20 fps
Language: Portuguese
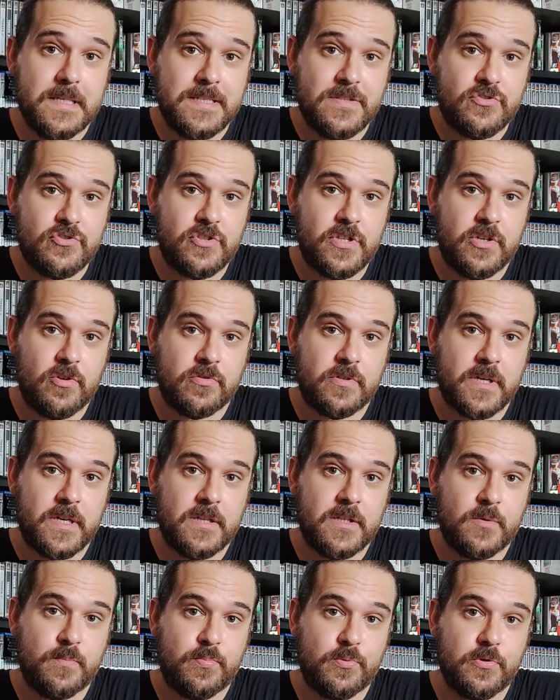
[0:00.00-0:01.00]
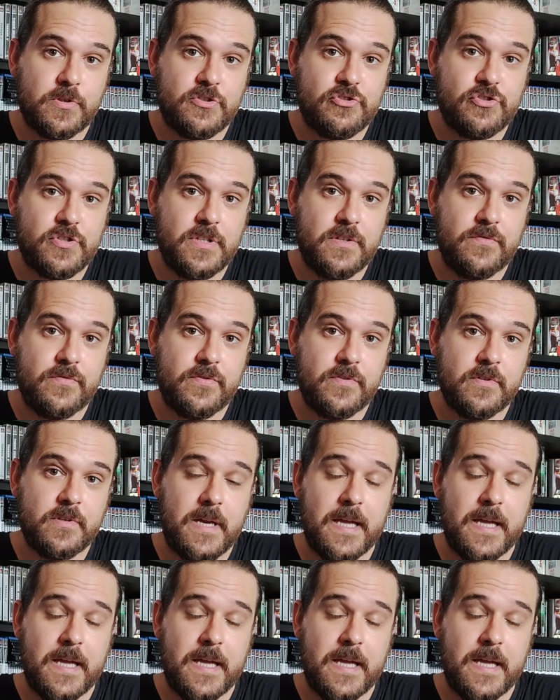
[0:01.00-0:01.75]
assistir ao trailer porque estive